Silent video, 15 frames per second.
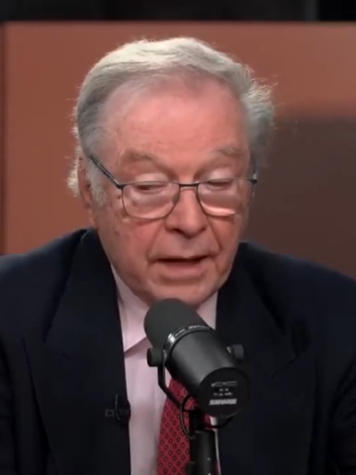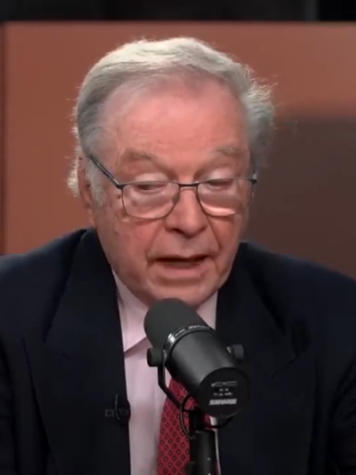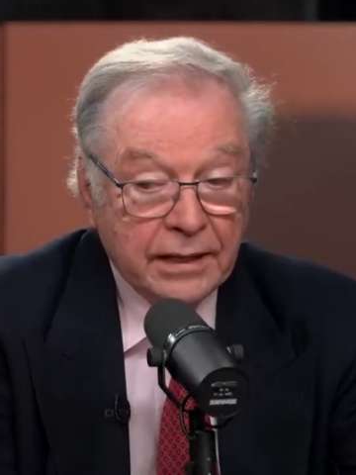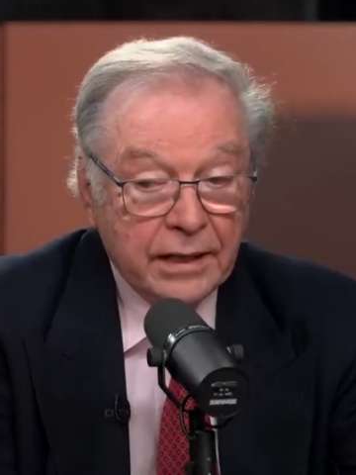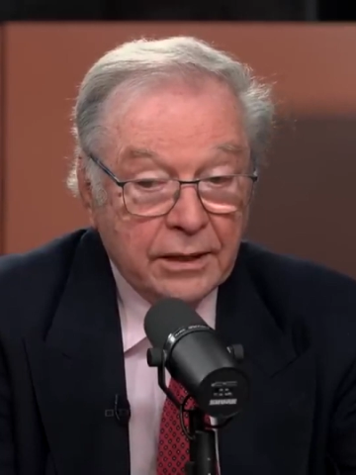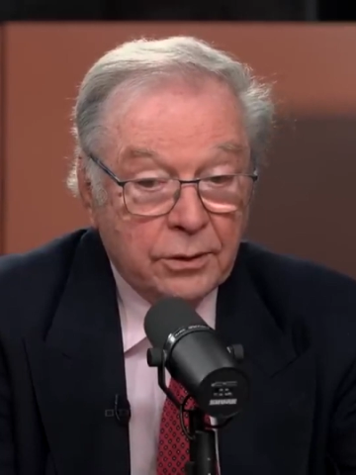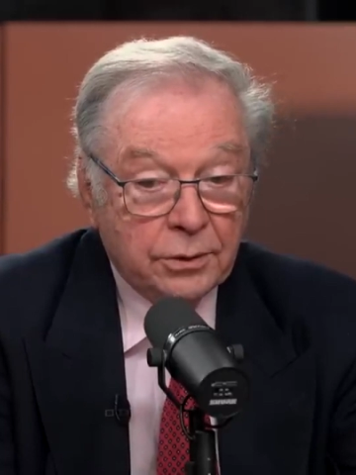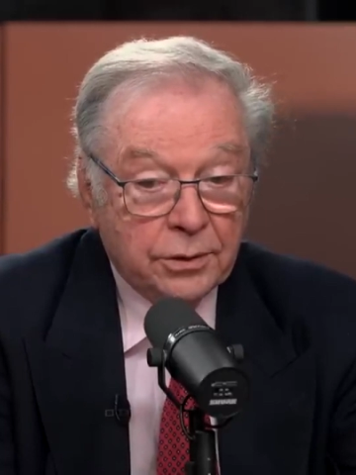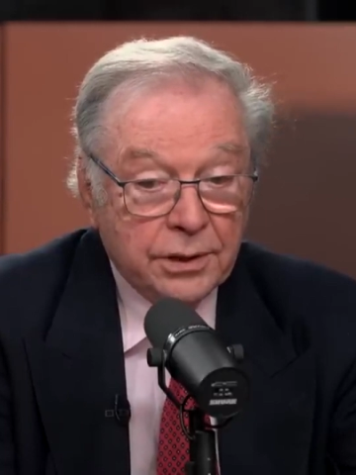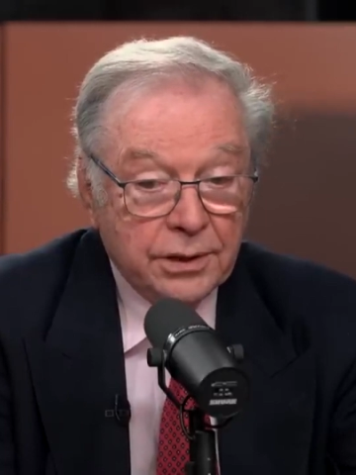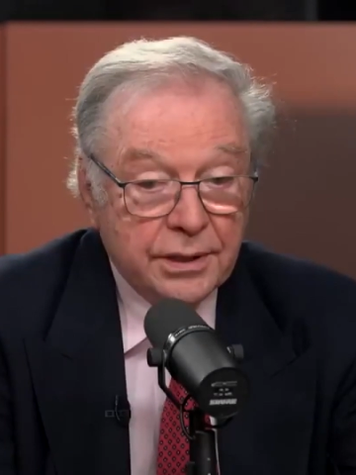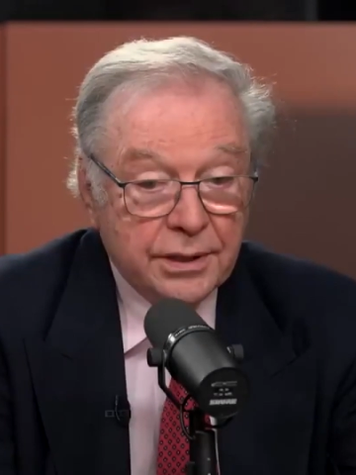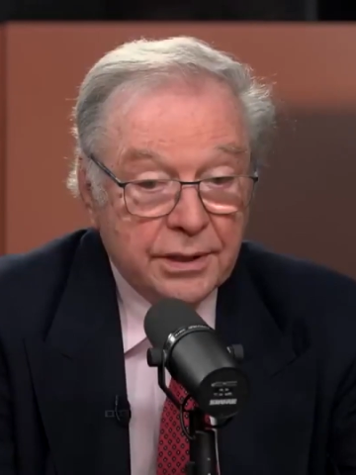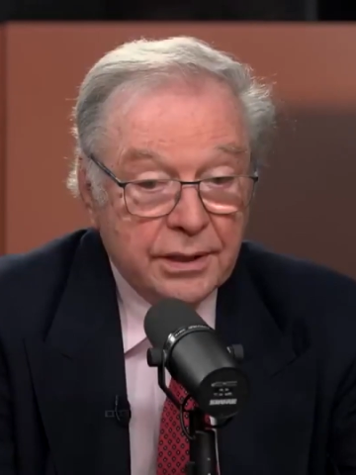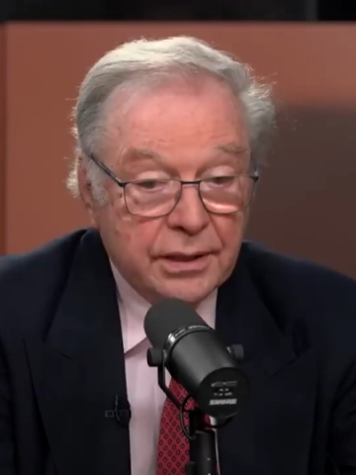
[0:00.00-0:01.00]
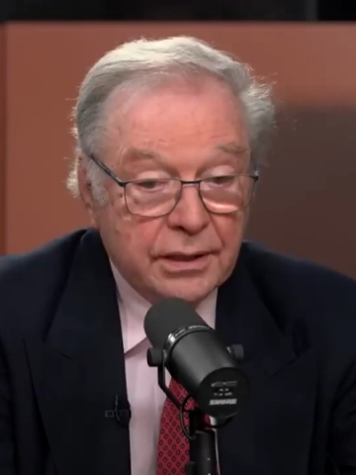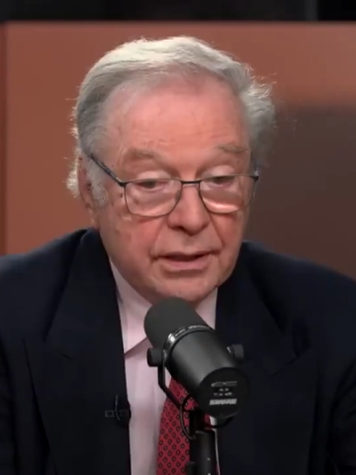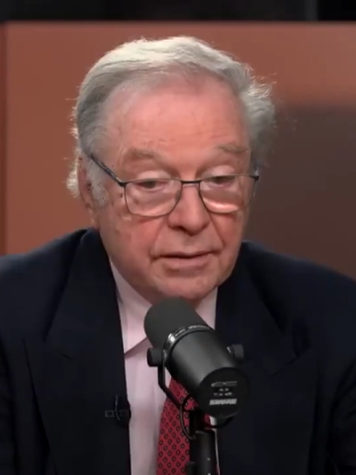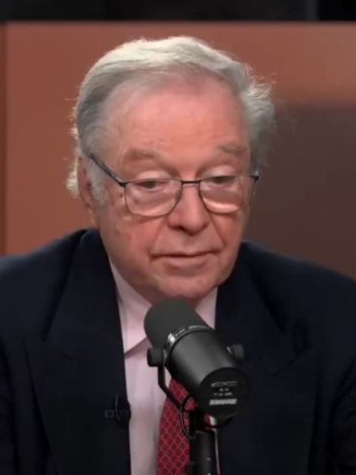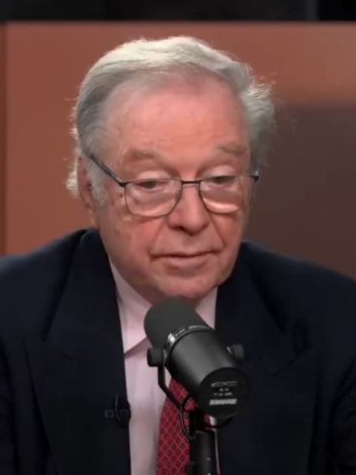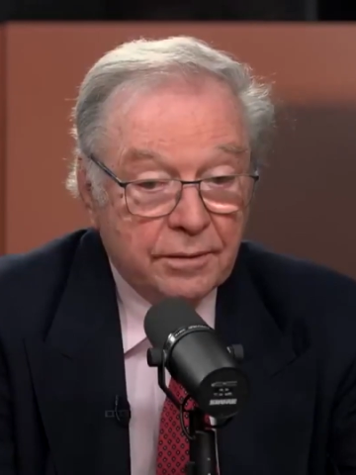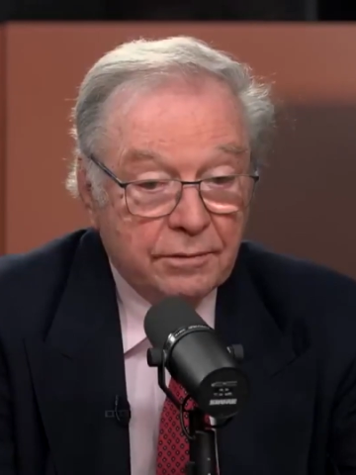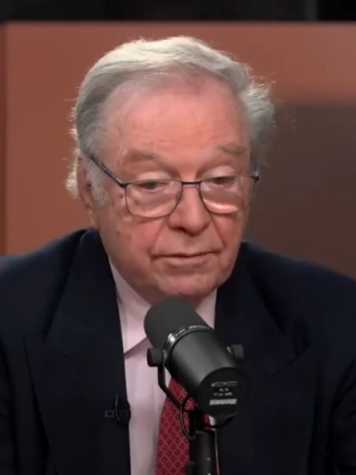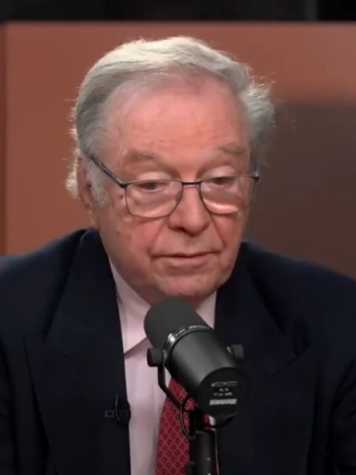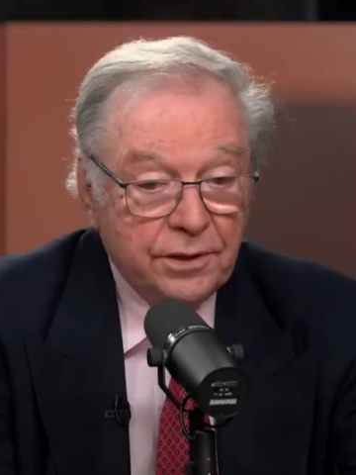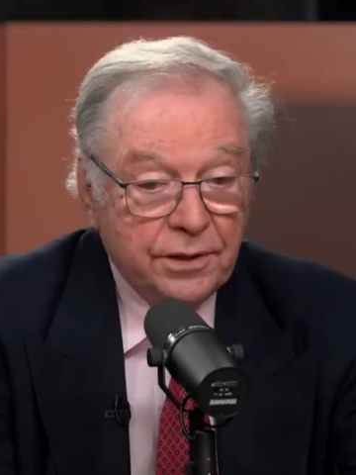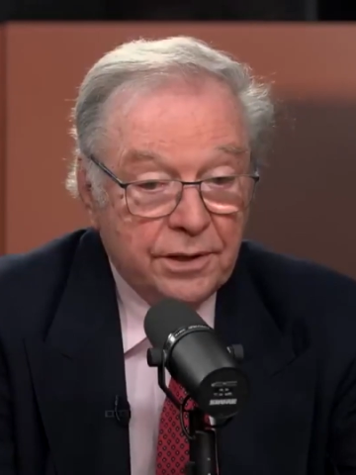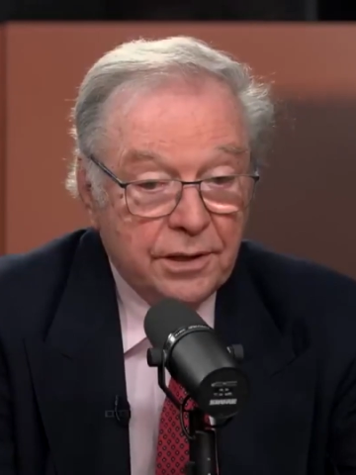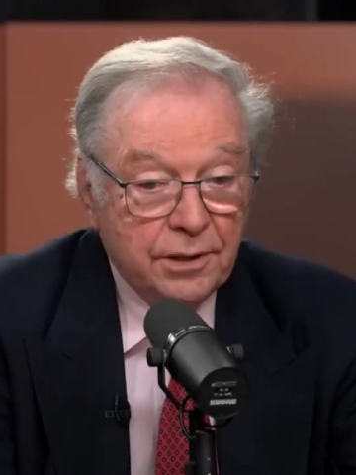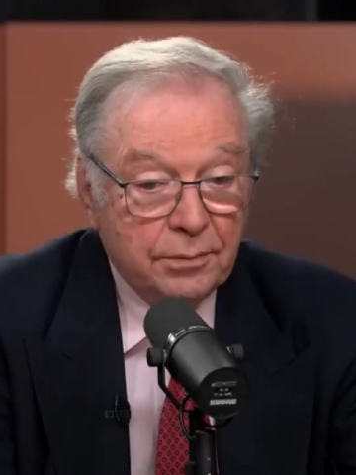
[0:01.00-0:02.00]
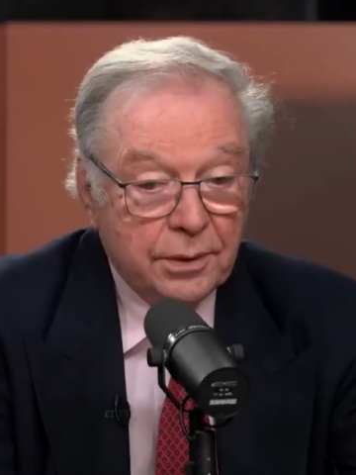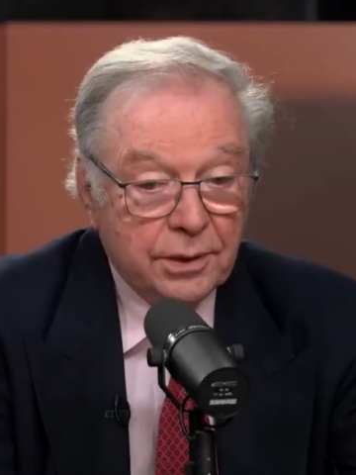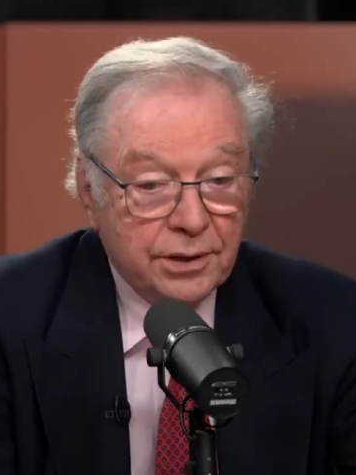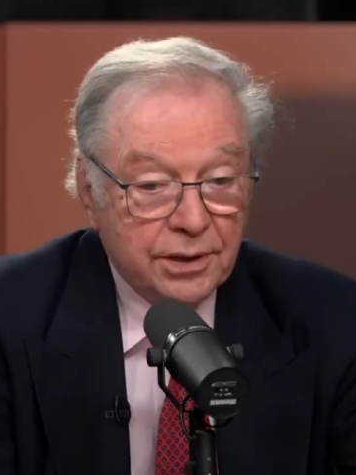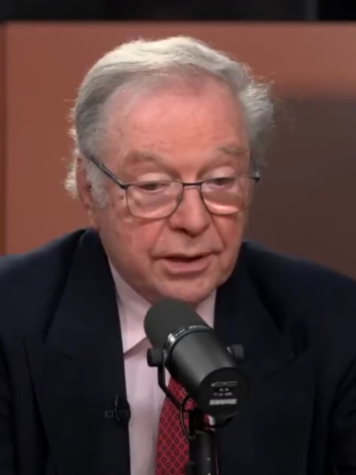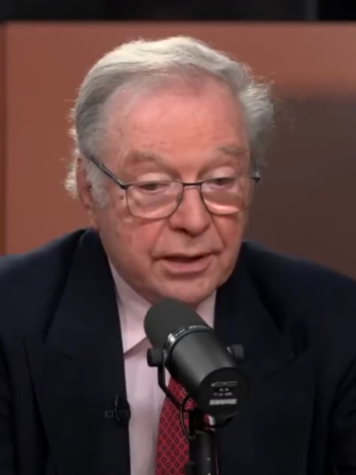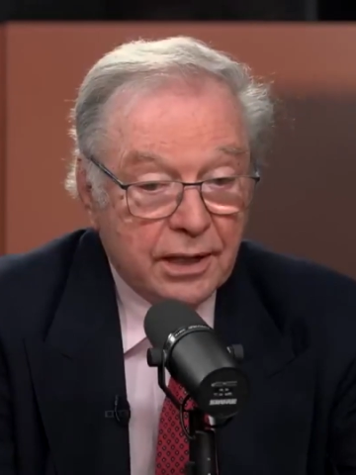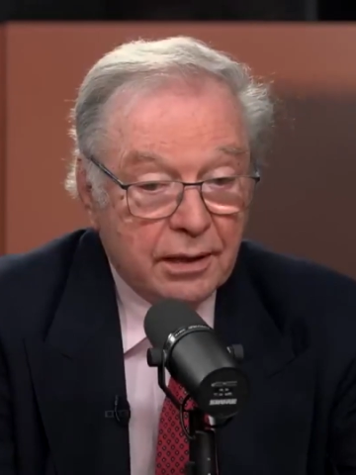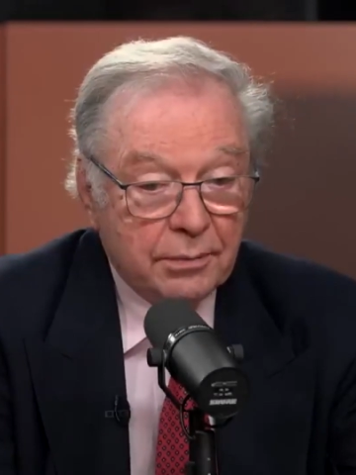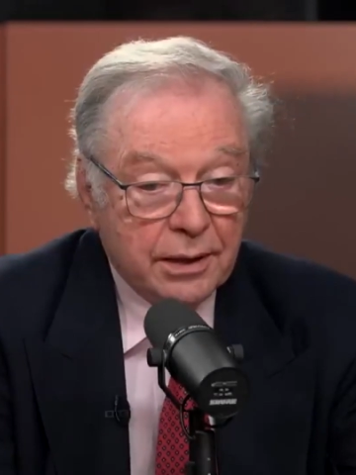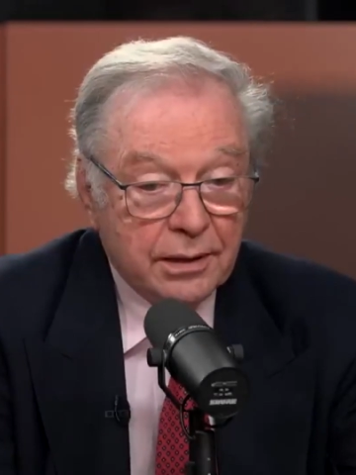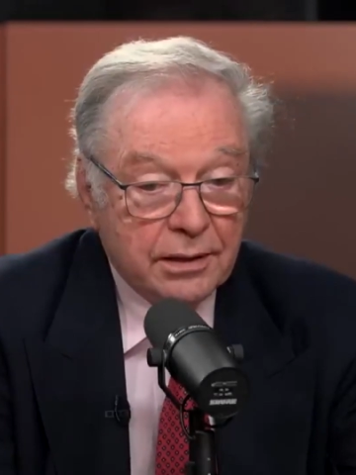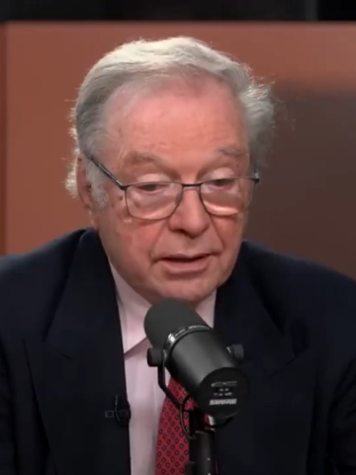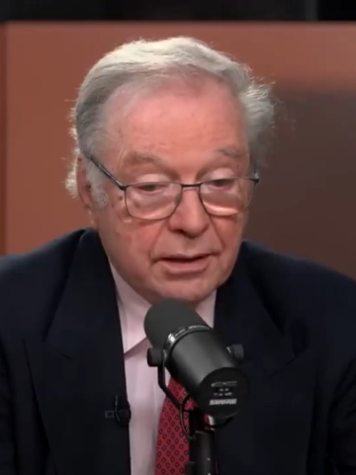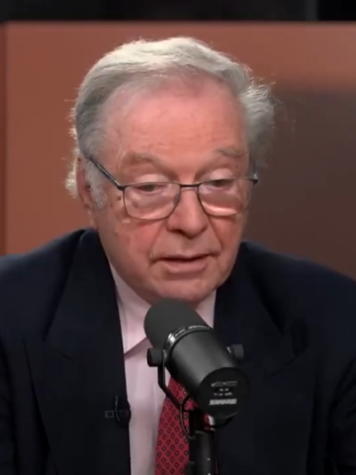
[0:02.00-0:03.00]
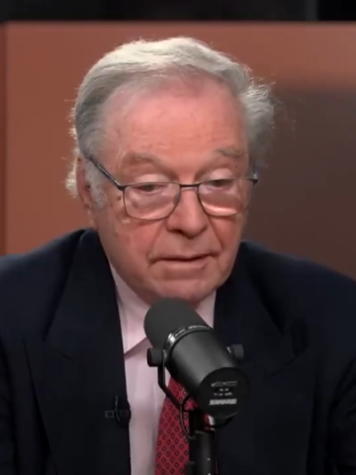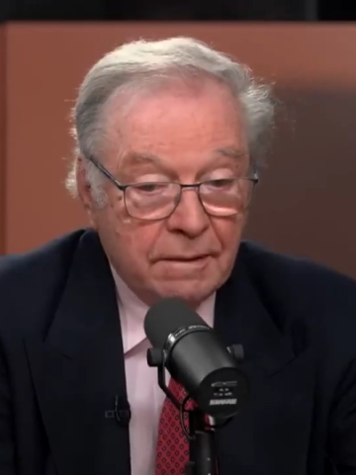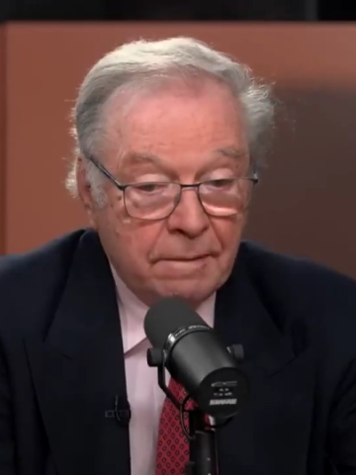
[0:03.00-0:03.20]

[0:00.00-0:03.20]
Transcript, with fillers: a jednocześnie widzimy, że dramat